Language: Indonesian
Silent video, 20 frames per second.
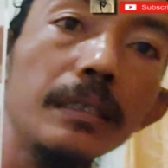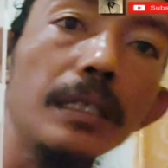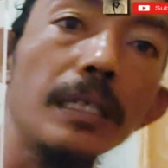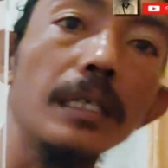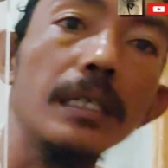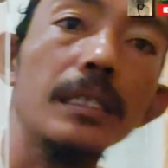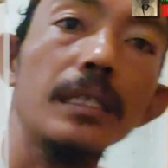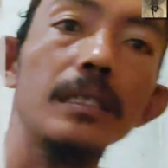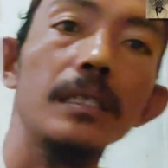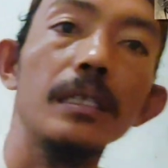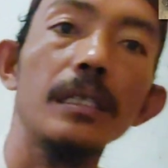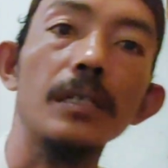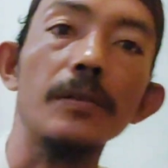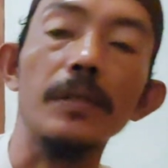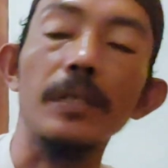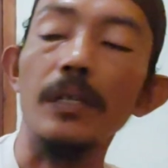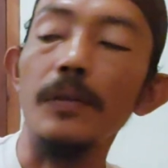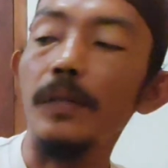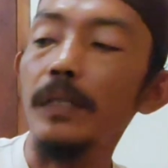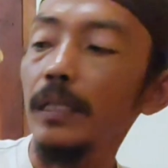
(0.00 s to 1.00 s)
Silahkan nanti
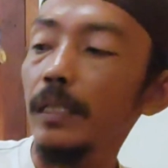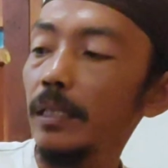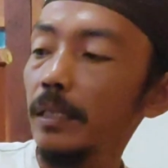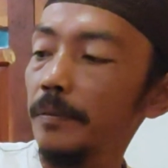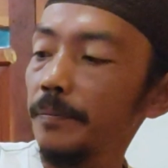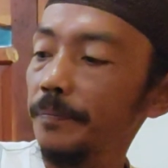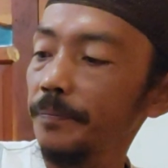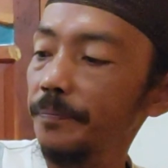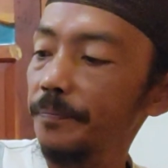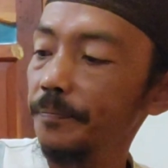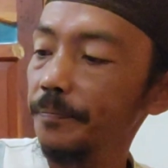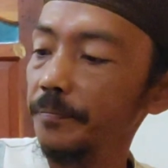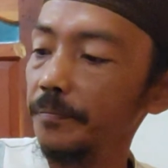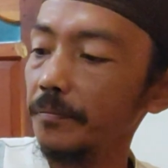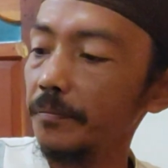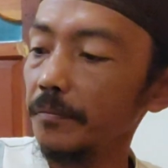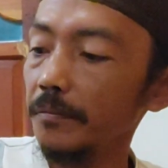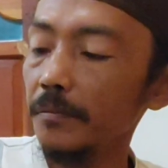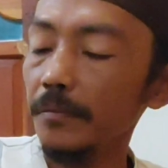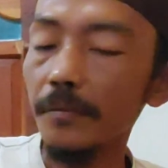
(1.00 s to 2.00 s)
kawan-kawan
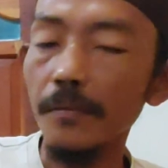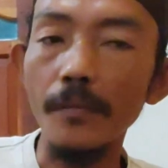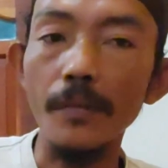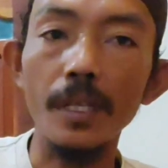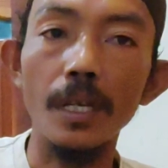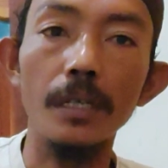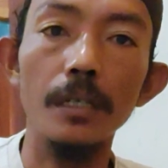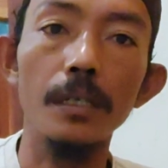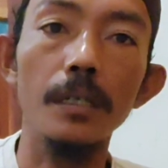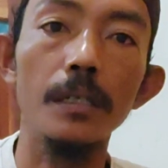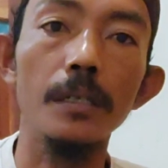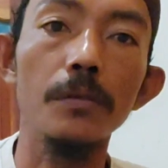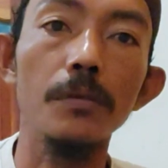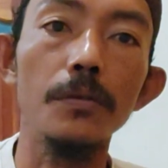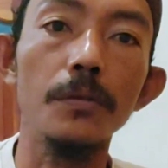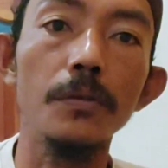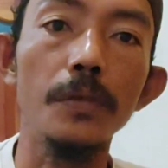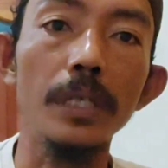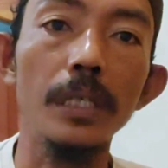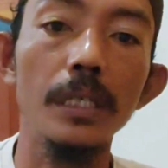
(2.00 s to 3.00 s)
e,
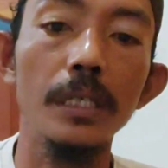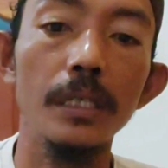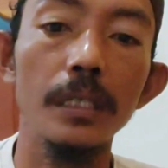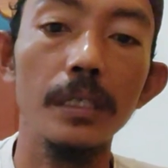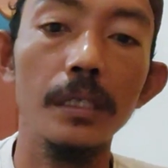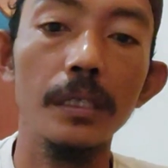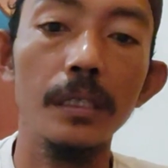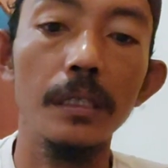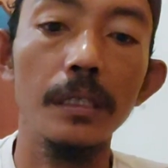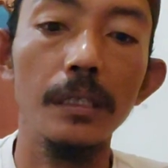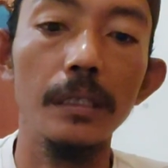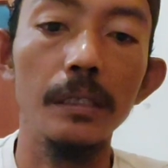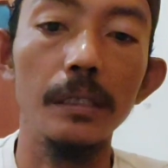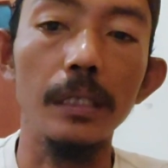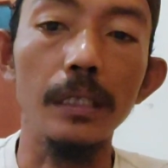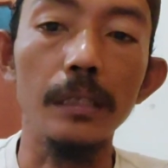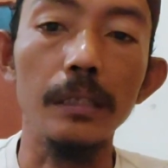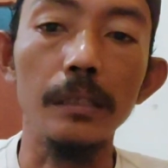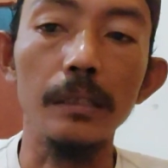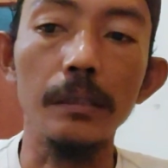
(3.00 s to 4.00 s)
kunjungi.
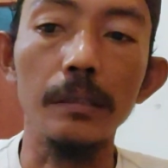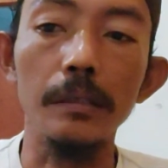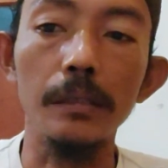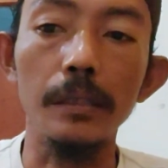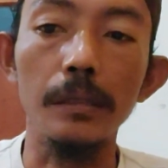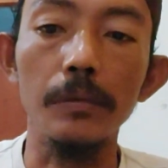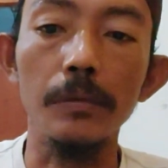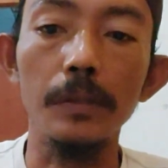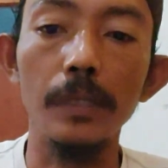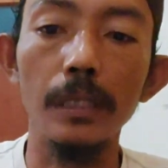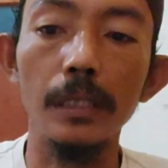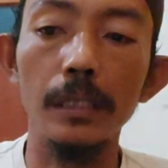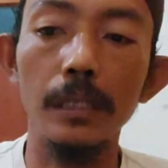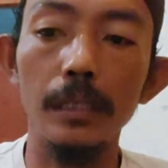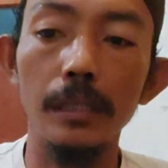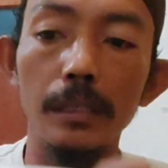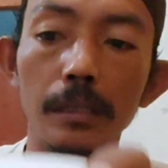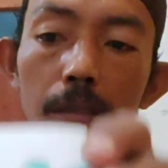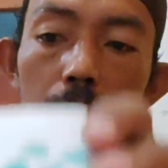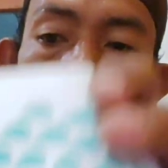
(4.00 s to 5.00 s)
Dan saya juga
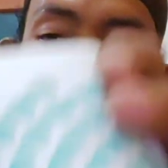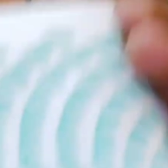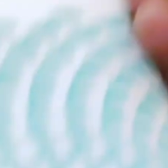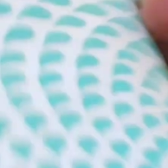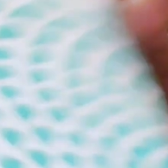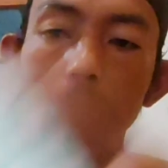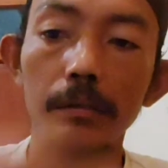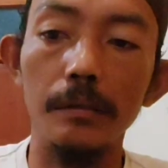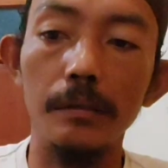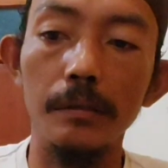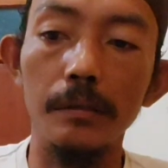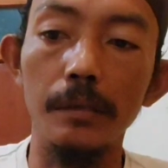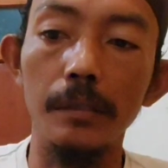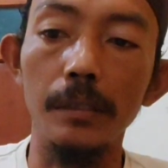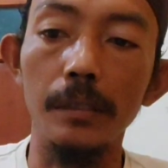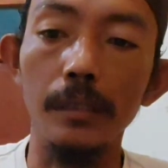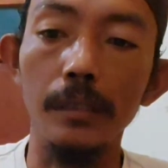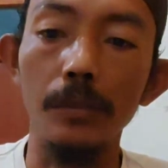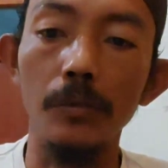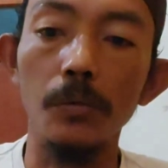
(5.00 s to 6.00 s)

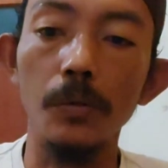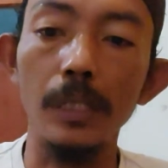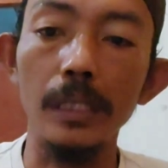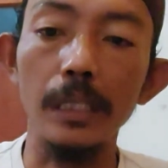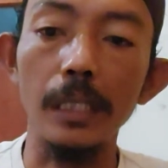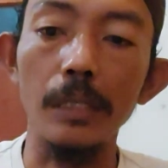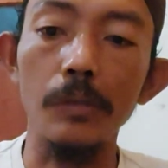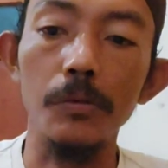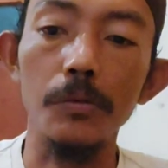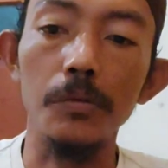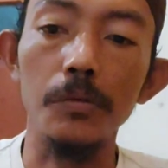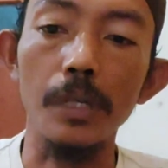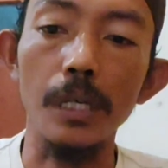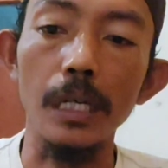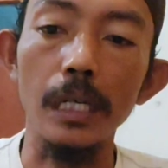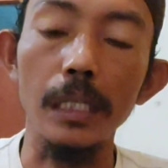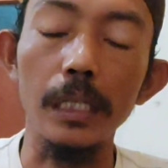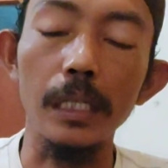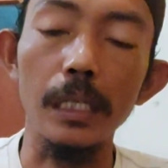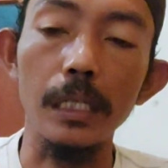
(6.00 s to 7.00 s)
di dua tahun
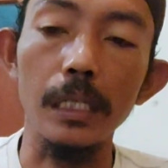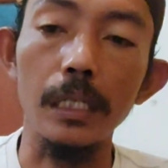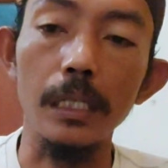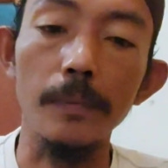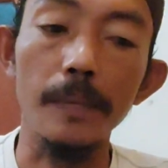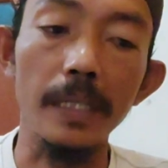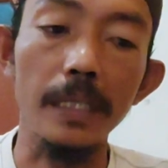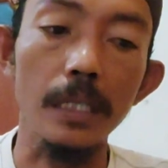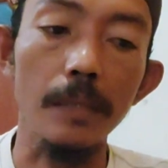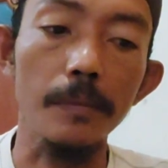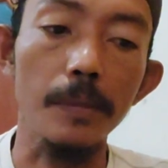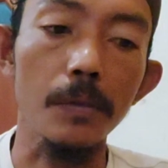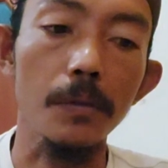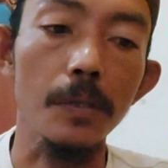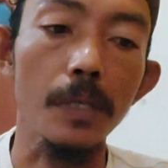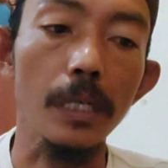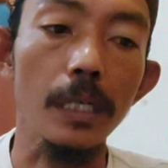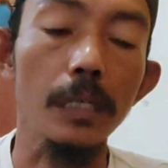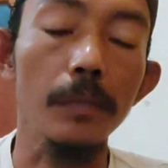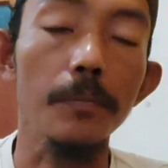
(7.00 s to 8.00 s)
terakhir ini banyak
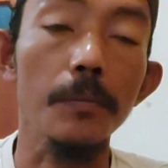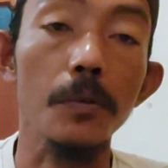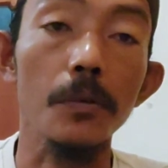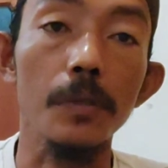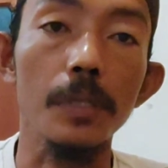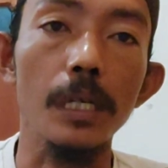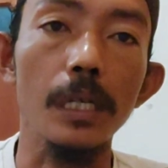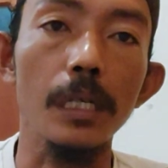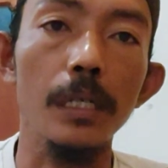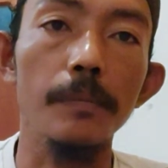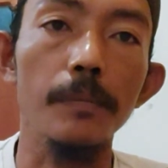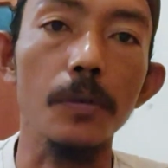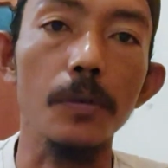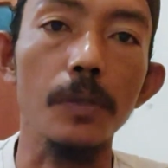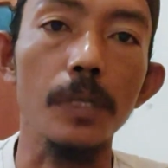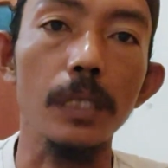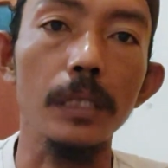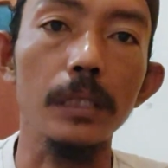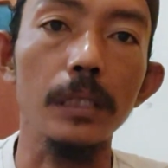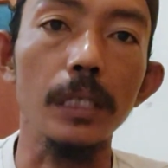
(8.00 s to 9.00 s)
menggunakan
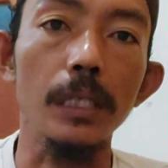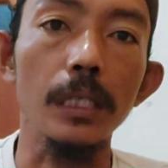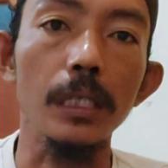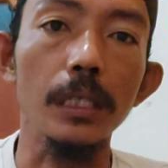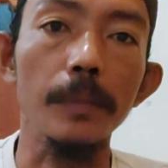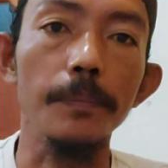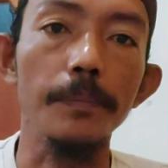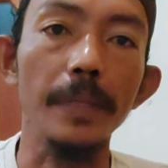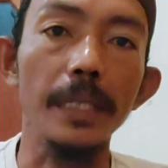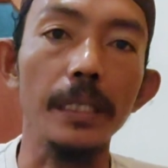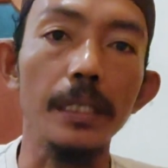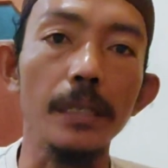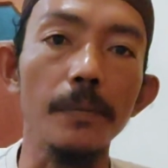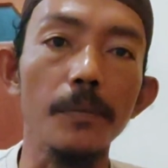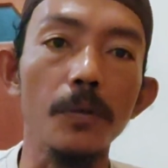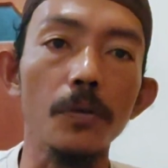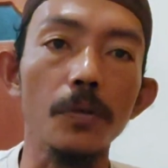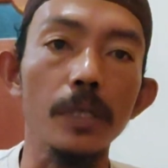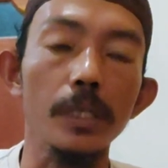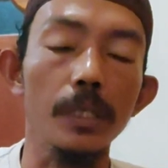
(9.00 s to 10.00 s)
produk-produk dari
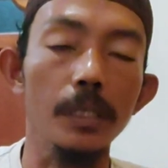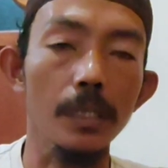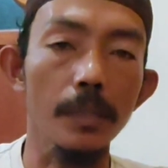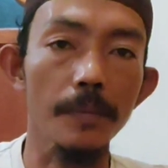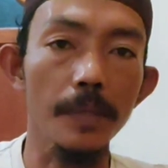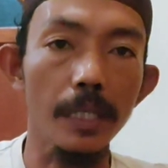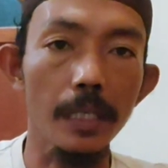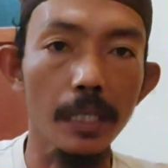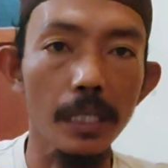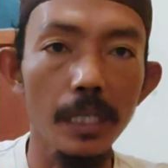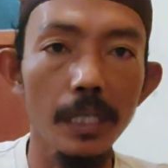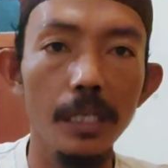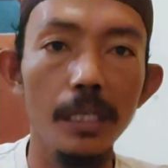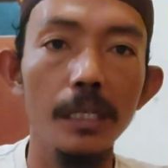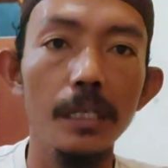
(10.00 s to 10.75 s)
PT Merauke Tetap Jaya